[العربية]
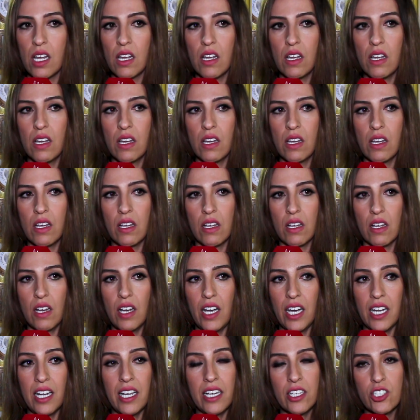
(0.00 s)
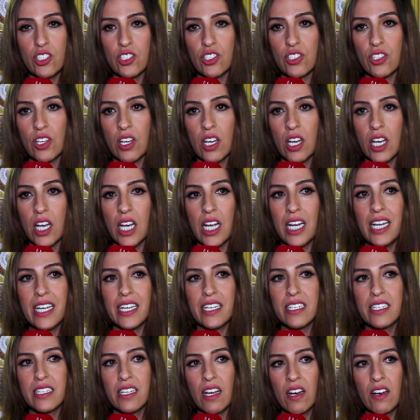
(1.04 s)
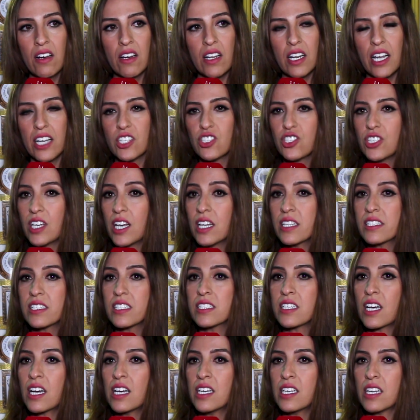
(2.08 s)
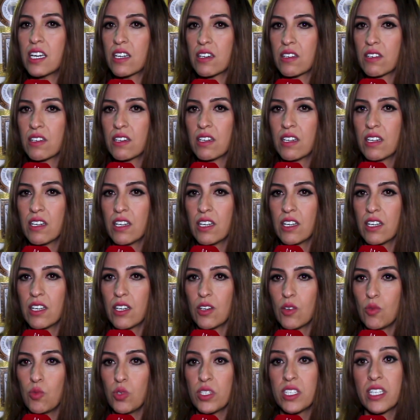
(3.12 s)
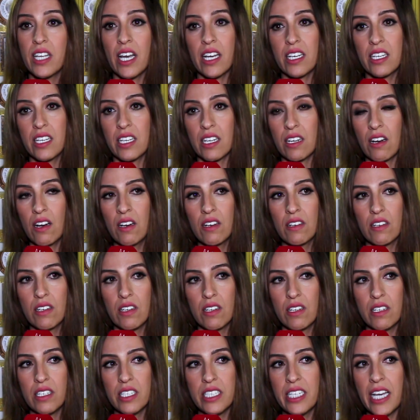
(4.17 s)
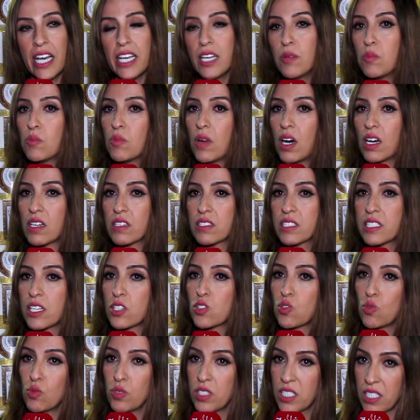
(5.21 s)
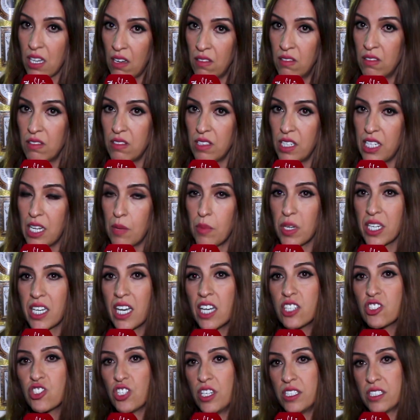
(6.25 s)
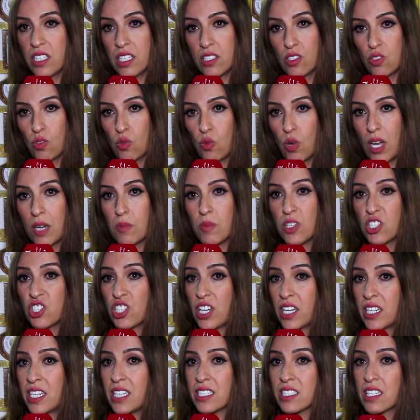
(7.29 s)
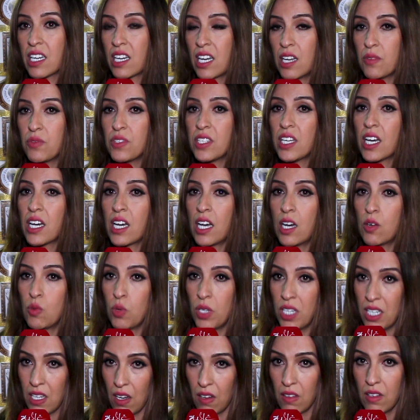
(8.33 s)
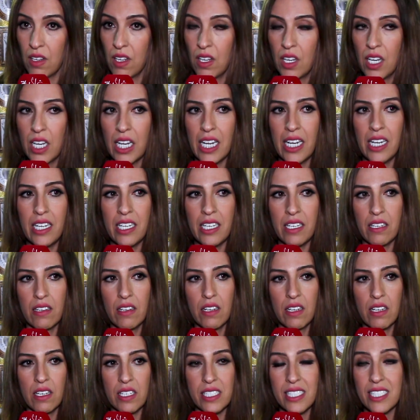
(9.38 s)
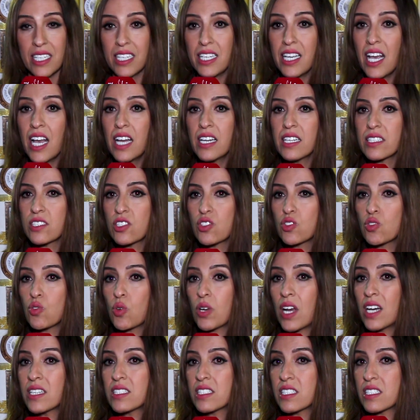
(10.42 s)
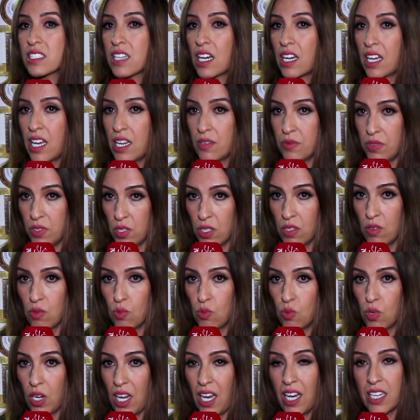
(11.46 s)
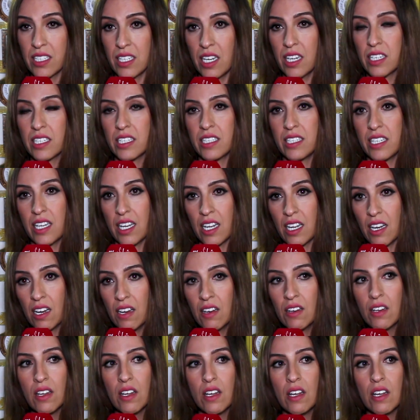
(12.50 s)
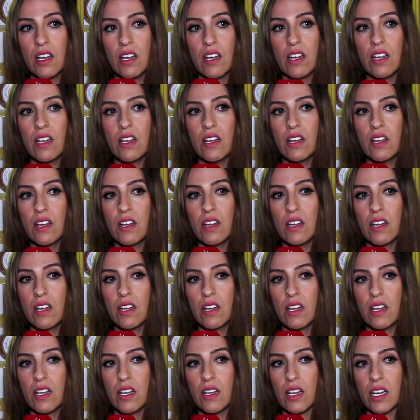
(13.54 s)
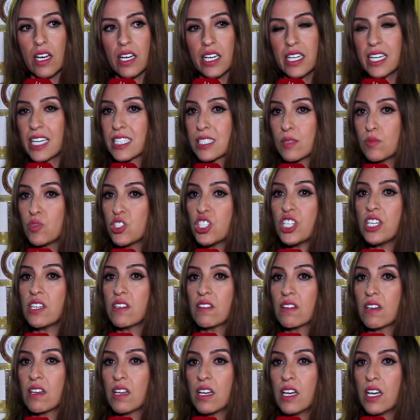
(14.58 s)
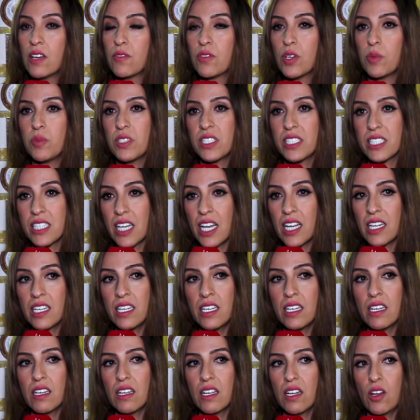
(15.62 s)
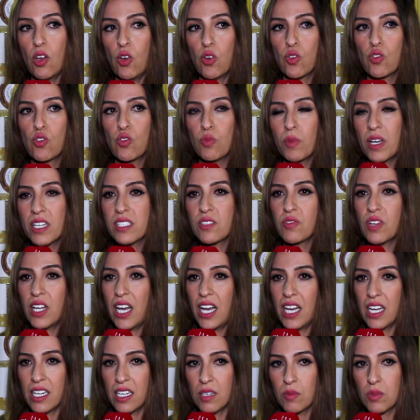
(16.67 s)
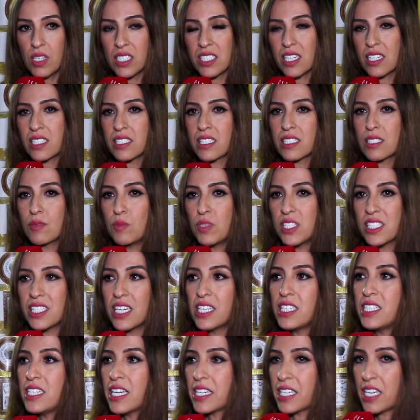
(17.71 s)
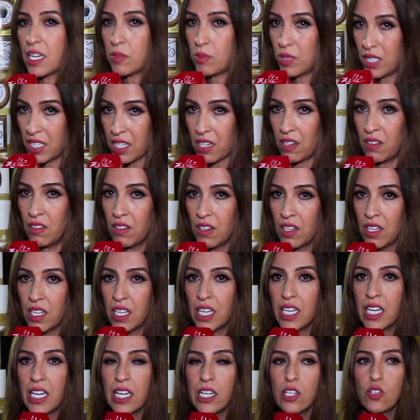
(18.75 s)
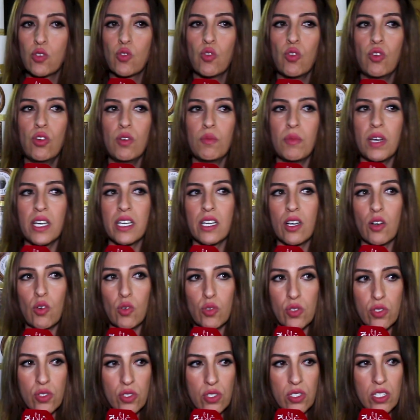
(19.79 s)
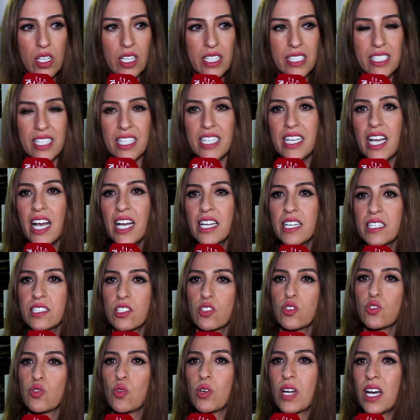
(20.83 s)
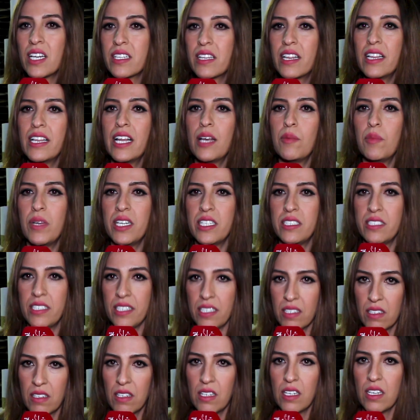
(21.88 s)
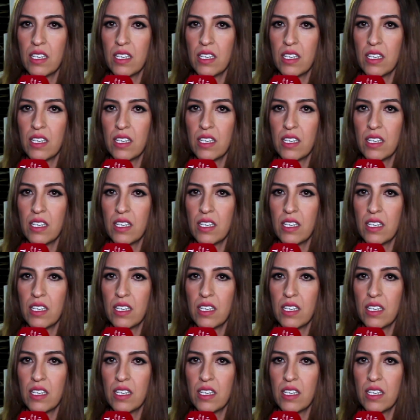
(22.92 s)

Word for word: آه علاش لان الاجيال تتغير والذاكره يا اما ستنسى الا ما كانش عندها الدول مشاريع ثقافيه قويه لصيانه التراث الثقافي والحضاري ديالها آه كتمشي فبالتالي الحكومات في العالم كتخصص ميزانيه كبيره لكل ما يخص صيانه التراث اللامادي